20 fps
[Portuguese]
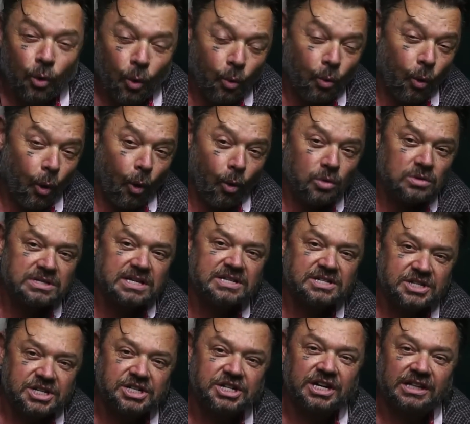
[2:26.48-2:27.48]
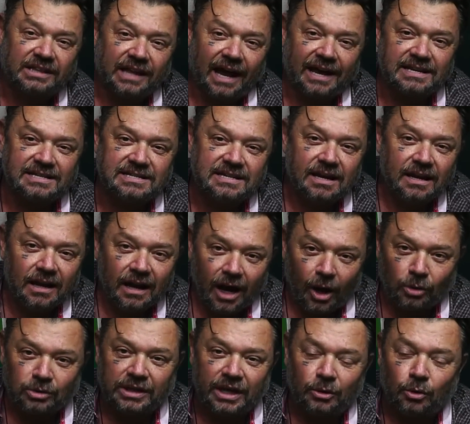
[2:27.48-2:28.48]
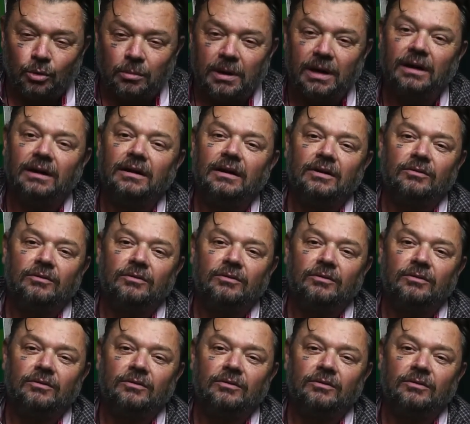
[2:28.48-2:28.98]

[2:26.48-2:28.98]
com onças digitais. Ao ter uma,